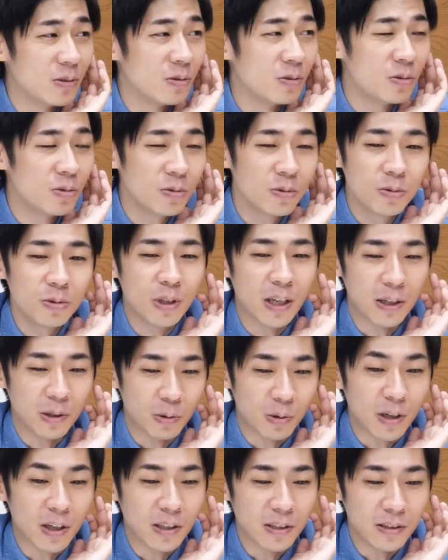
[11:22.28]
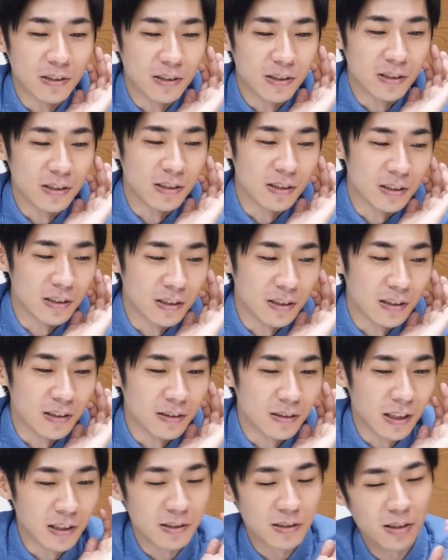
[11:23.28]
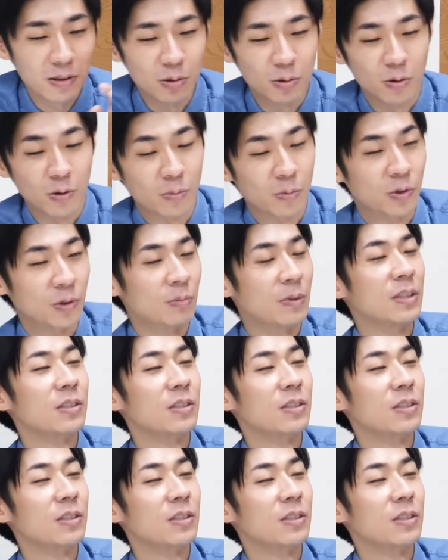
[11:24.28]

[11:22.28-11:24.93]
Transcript: じゅう代の感じ出せると思い